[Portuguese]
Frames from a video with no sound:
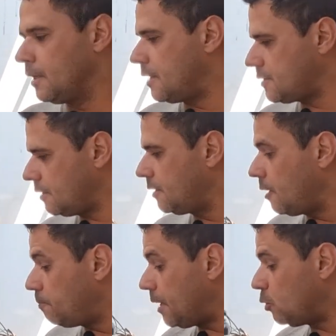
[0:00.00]
Sim,
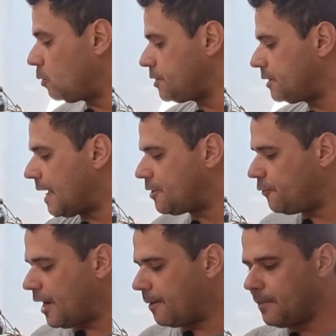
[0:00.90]
pela quantidade de
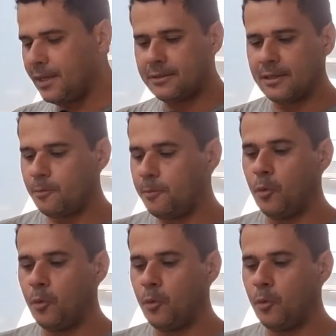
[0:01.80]
ferramenta,